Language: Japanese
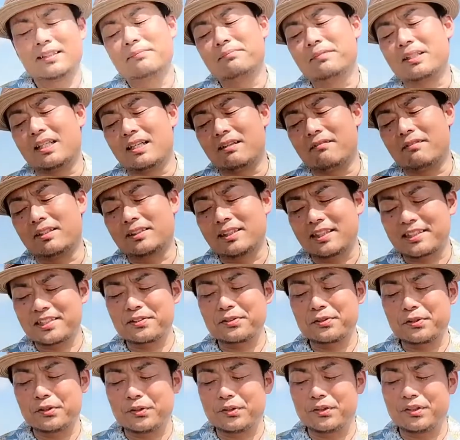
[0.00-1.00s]
まあ私
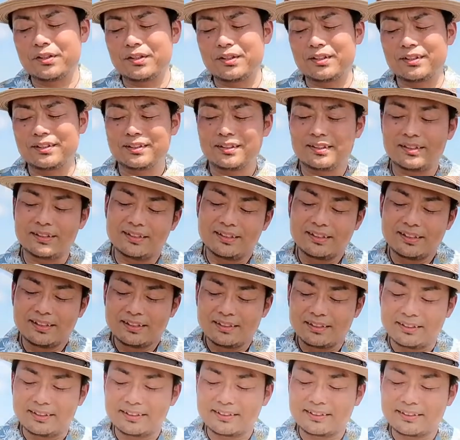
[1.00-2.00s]
の
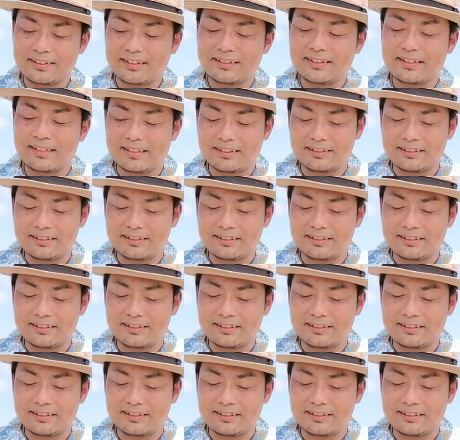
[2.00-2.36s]
姿